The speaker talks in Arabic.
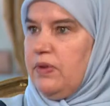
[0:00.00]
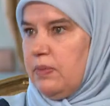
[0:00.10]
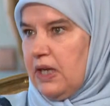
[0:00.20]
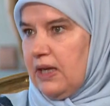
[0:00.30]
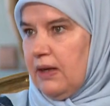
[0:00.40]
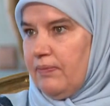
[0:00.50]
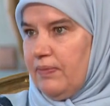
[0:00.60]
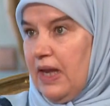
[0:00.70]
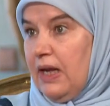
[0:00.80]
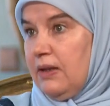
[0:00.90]
في مكة
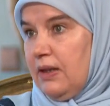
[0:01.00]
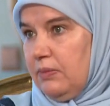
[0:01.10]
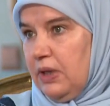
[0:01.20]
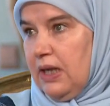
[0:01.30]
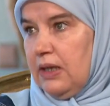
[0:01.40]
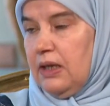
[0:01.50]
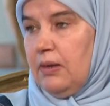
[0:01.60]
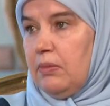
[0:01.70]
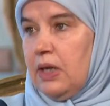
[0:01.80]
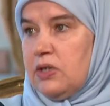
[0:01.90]
نعم. أكثر من هذا
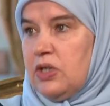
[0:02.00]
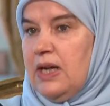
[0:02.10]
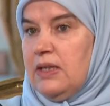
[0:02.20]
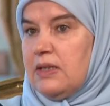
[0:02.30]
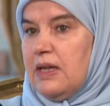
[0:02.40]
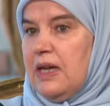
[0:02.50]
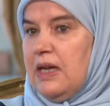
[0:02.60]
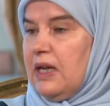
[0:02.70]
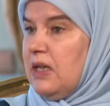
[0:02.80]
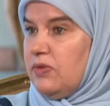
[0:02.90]
لما رجعت
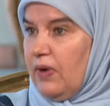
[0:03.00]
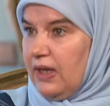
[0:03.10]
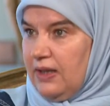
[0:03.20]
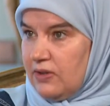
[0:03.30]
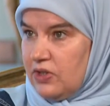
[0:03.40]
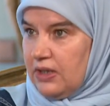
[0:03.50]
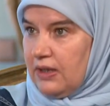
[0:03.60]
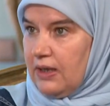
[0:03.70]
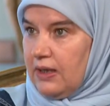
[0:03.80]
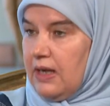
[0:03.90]
كانت فقيرة
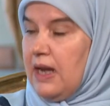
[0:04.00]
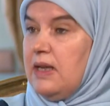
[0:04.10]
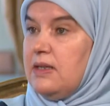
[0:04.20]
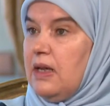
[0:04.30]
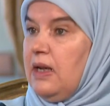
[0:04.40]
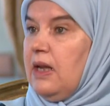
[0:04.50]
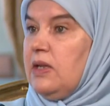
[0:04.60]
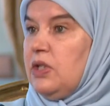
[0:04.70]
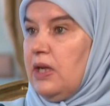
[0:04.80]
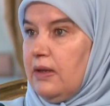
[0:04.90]
جدا ليس
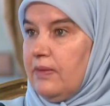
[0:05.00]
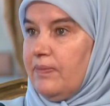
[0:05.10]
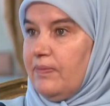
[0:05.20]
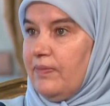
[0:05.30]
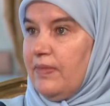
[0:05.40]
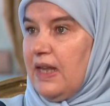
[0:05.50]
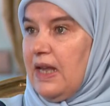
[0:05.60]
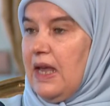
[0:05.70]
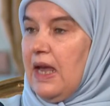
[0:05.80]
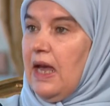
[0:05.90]
لها شيء نعم.
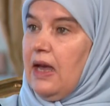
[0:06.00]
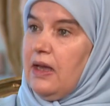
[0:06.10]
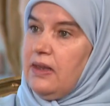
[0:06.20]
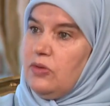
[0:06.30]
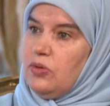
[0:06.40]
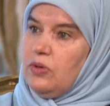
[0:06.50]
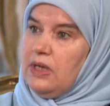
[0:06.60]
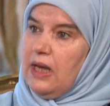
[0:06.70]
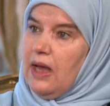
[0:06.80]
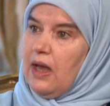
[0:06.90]
أخذته
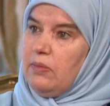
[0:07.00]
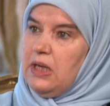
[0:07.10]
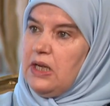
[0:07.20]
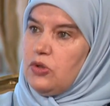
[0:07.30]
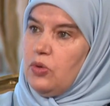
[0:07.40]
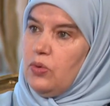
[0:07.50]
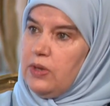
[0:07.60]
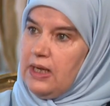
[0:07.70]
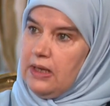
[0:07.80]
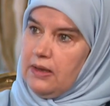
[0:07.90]
إلى قبيلة
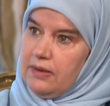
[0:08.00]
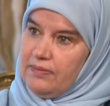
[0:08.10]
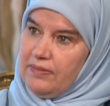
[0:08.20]
هذيل